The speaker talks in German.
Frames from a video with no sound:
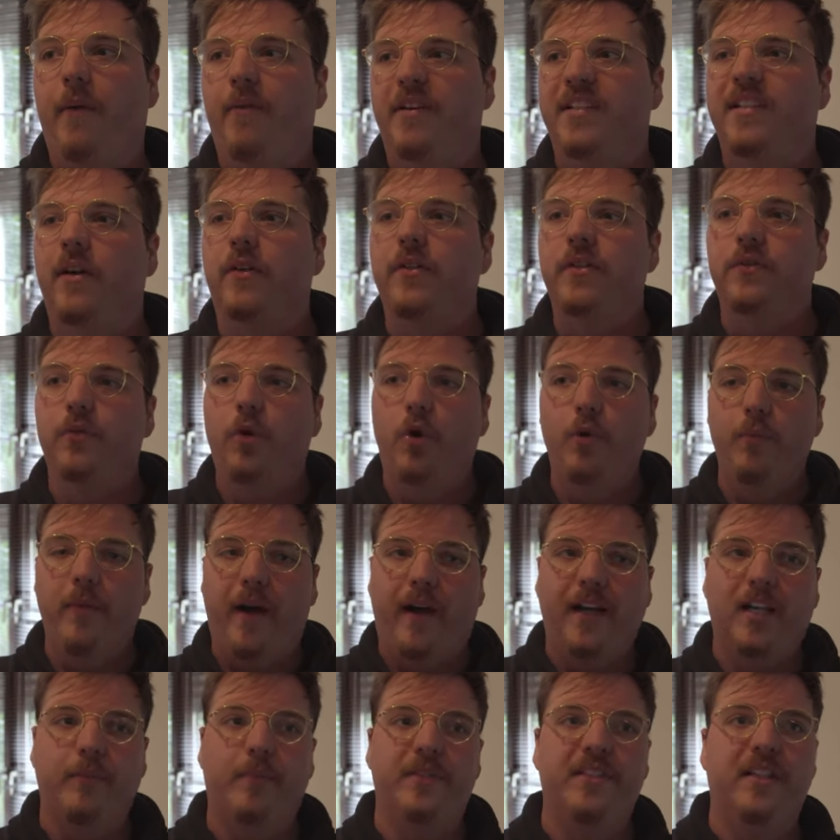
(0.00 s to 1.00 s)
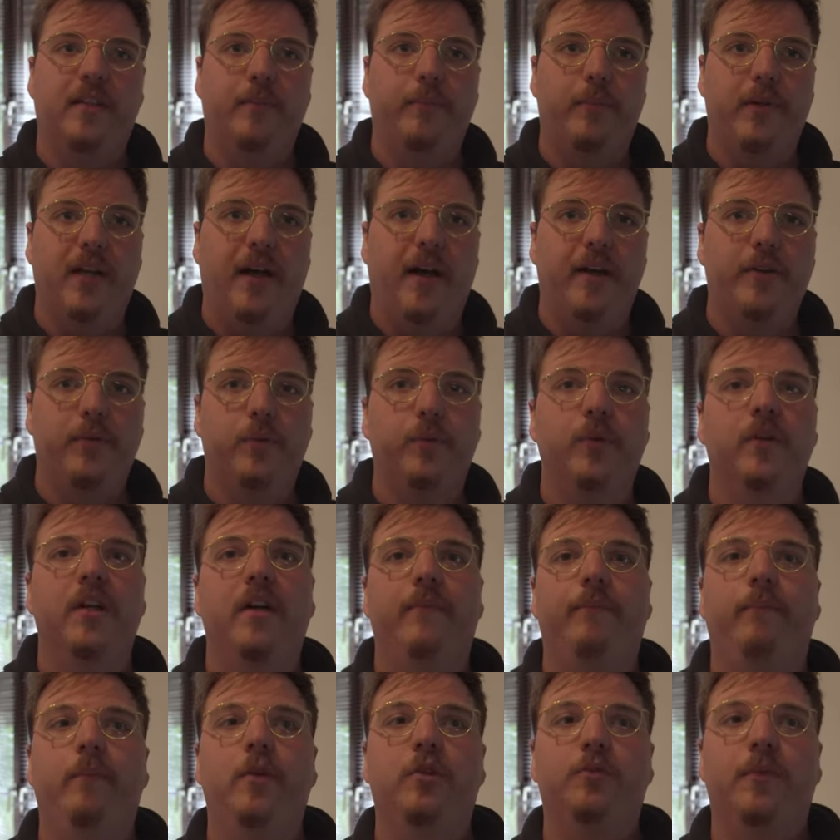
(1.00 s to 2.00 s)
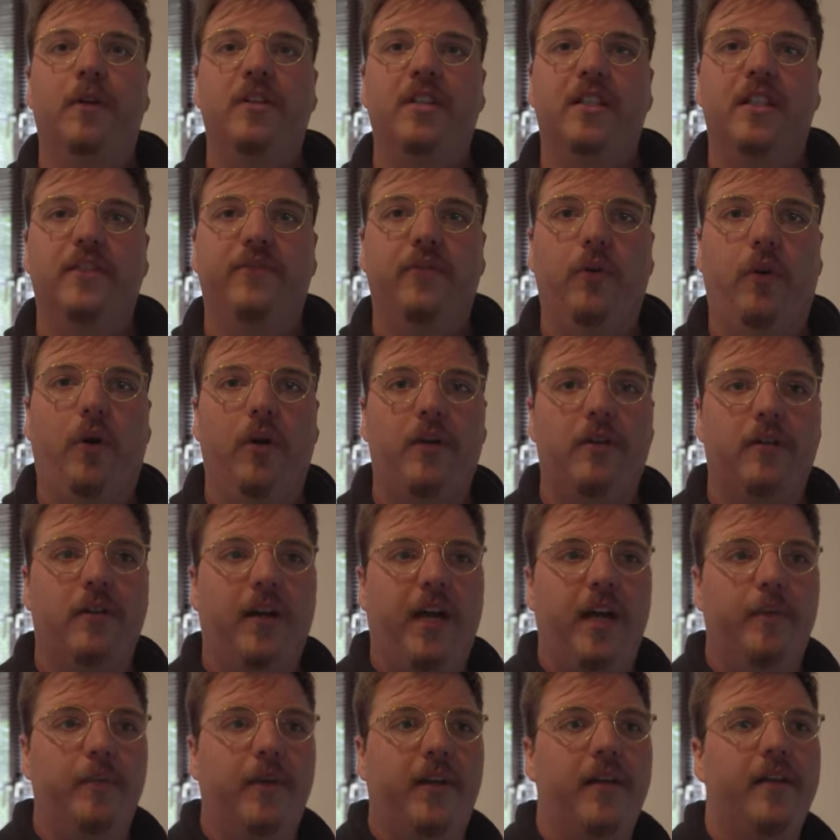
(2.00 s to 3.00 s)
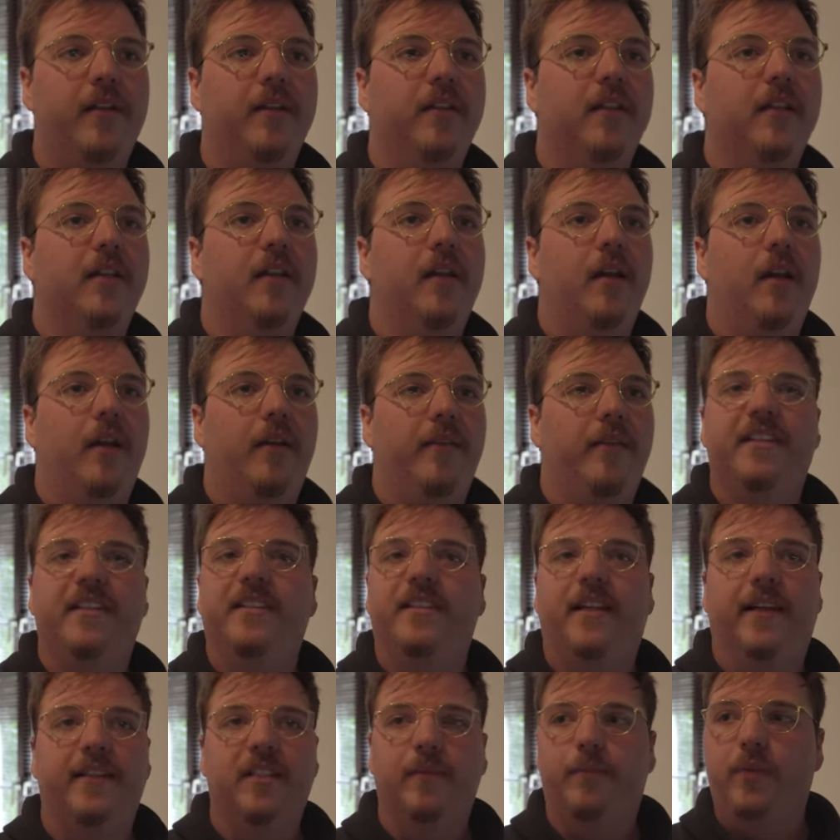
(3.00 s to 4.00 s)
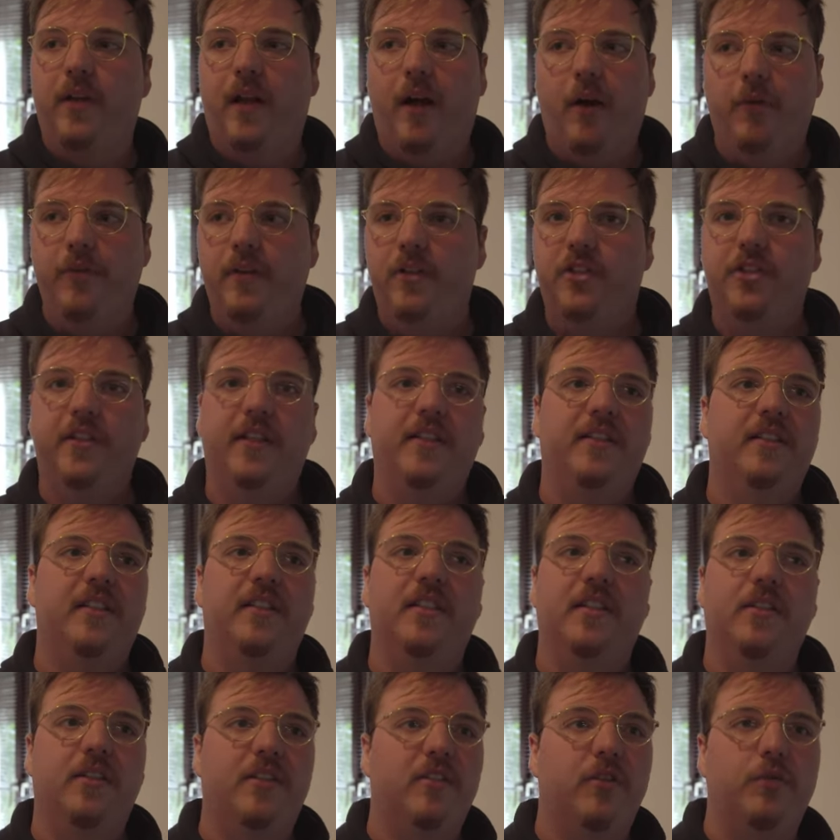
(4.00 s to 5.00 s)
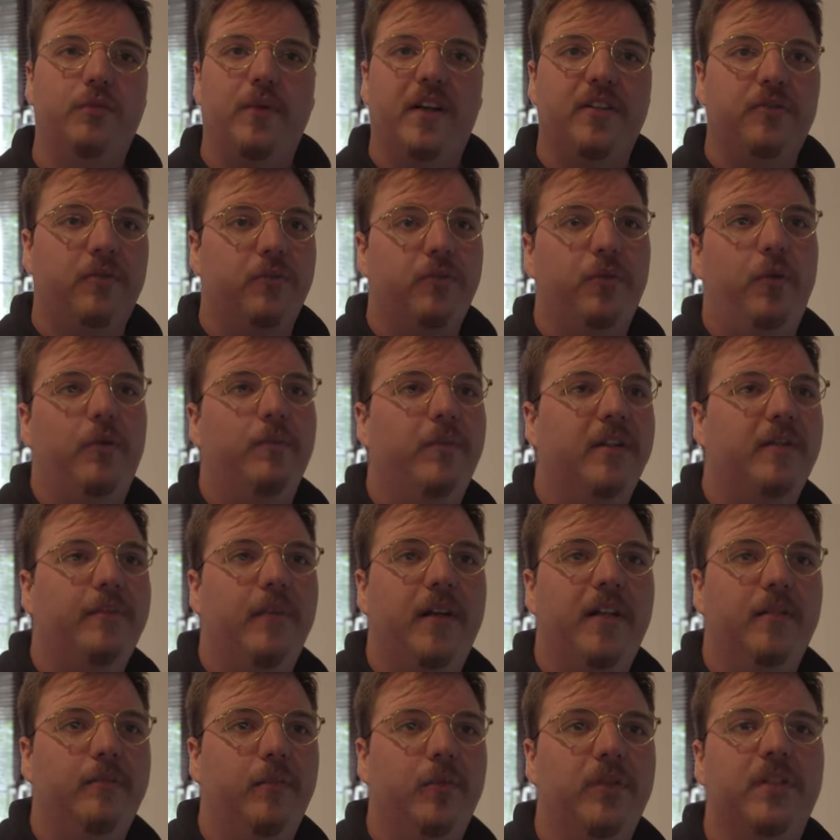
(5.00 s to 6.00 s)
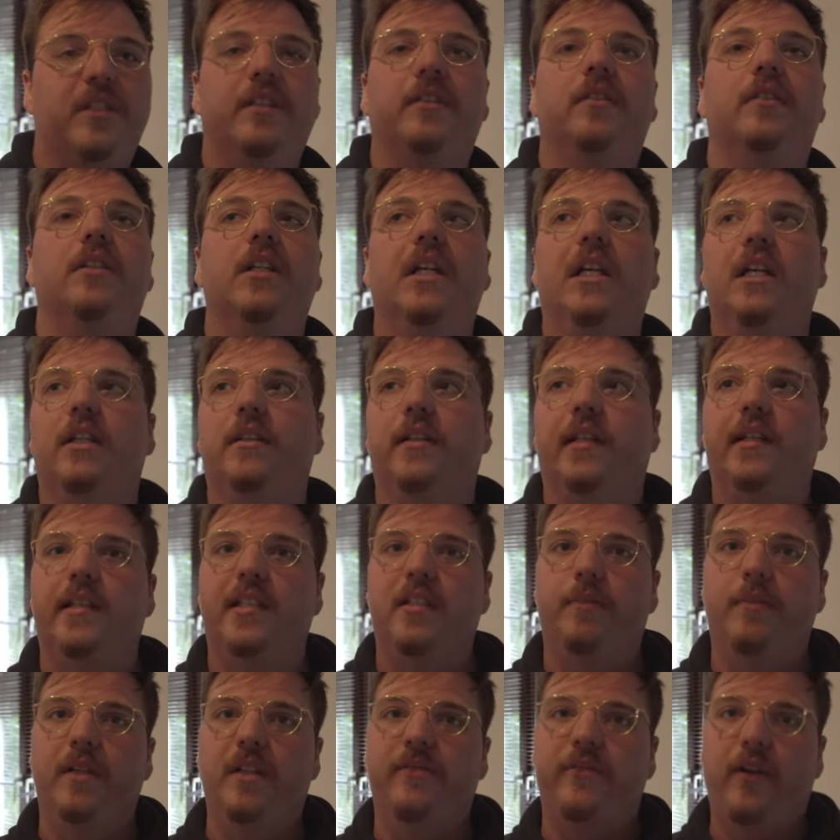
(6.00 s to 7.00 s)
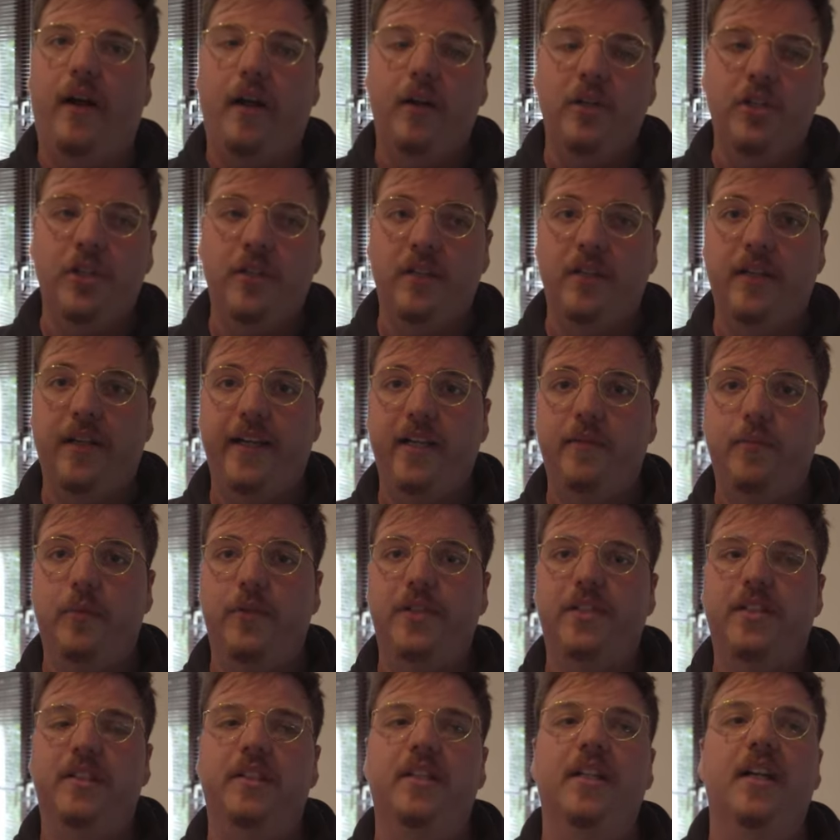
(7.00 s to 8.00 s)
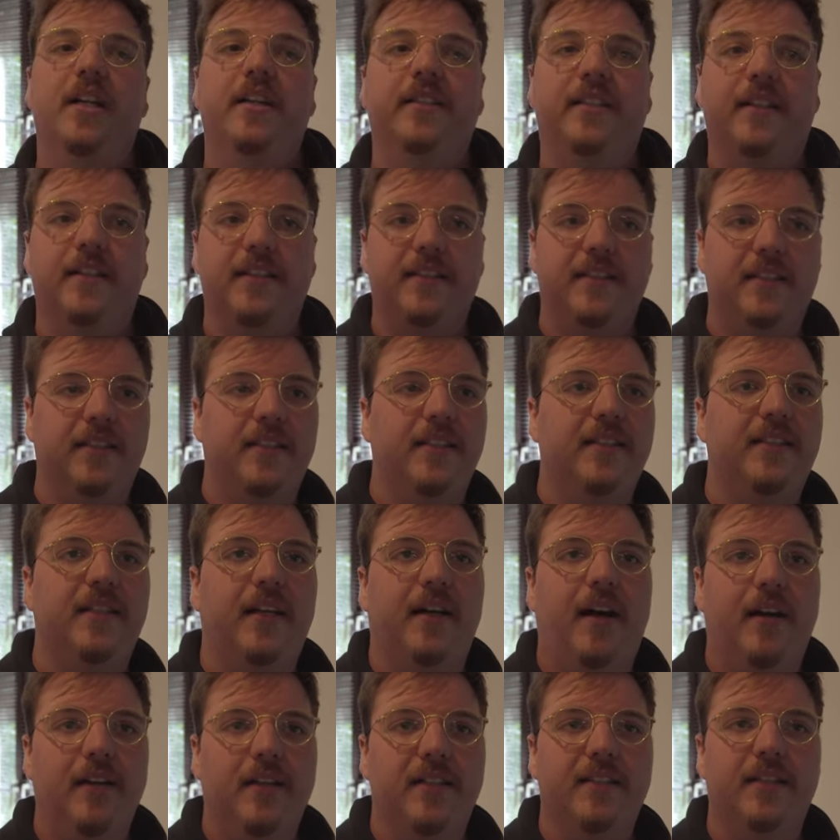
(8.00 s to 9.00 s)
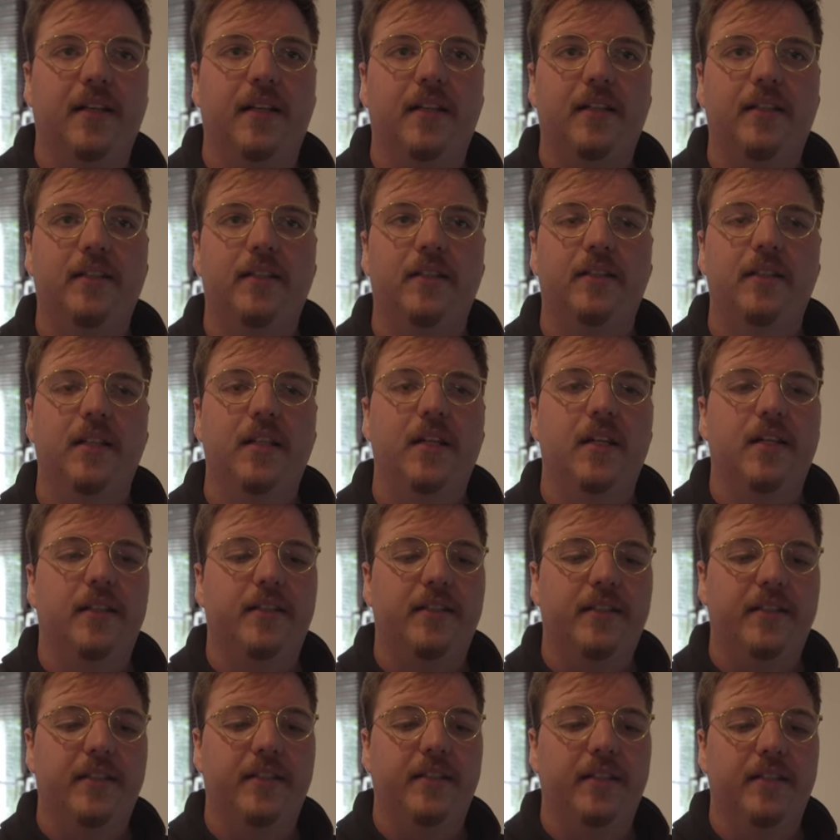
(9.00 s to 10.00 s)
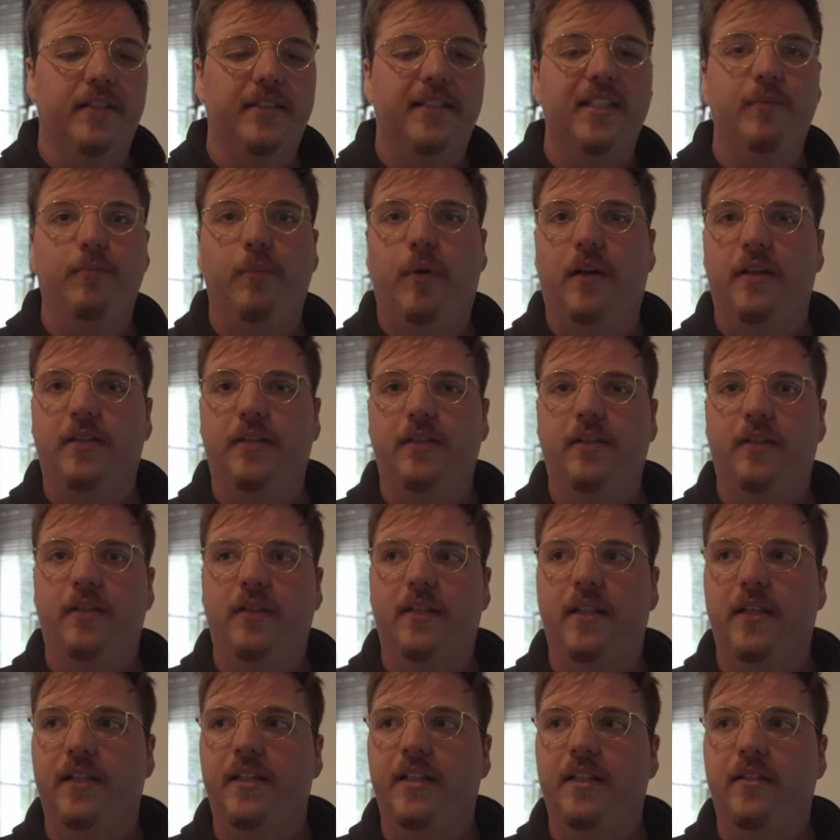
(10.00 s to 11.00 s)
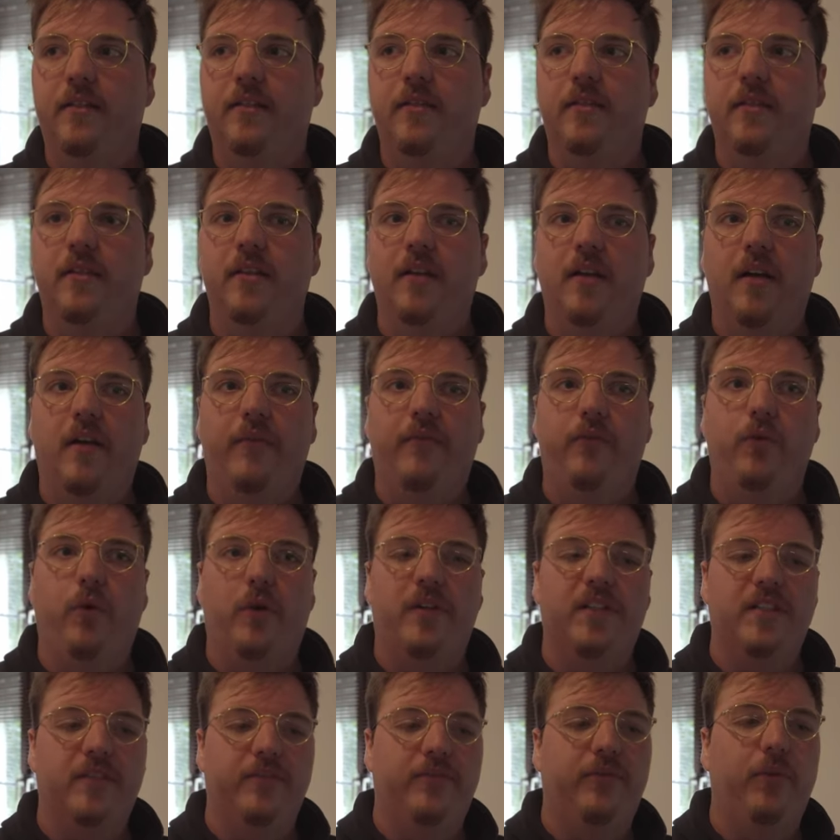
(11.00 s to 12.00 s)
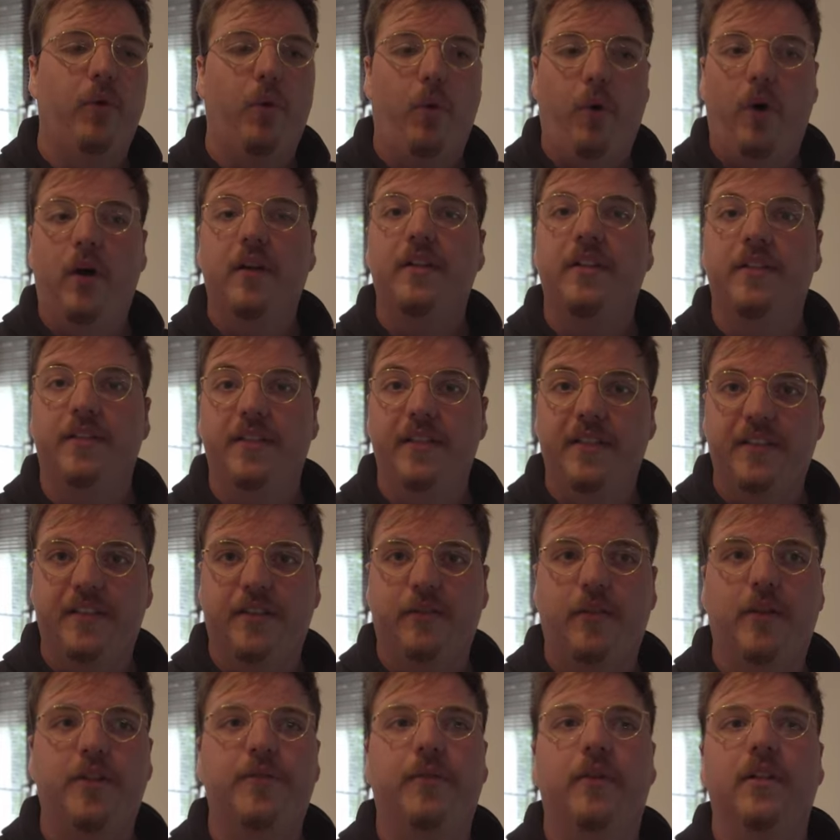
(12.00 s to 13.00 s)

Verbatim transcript: Aber was außenrum alles passiert in Planung, wie zum Beispiel, dass ich bei Hockenheimring diese ganze Planung, die steckt, dass ich zu Race Control mich melden musste, dass ich mit den Veranstaltern reden musste, das ist ja alles Sachen, die sieht man in den Vlogs vor Ort nicht.